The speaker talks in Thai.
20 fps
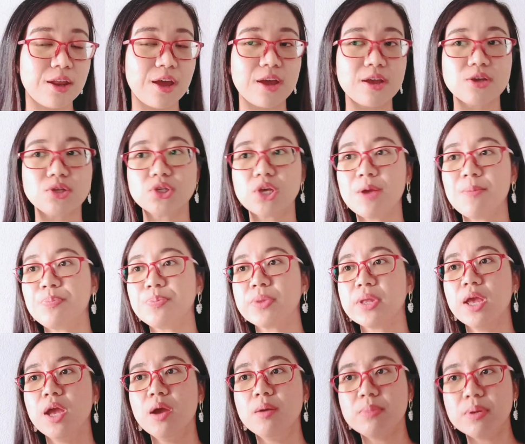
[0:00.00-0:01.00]
นะ อย่างเช่น
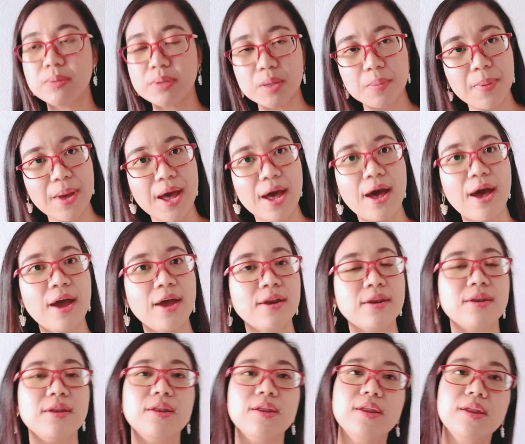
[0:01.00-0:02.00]
พิพิธภัณ
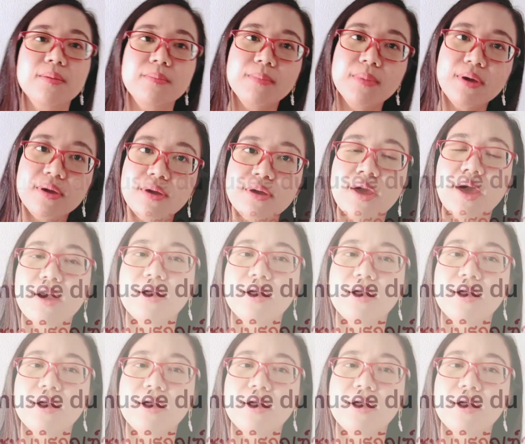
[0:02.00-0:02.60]
ฑ์เมือ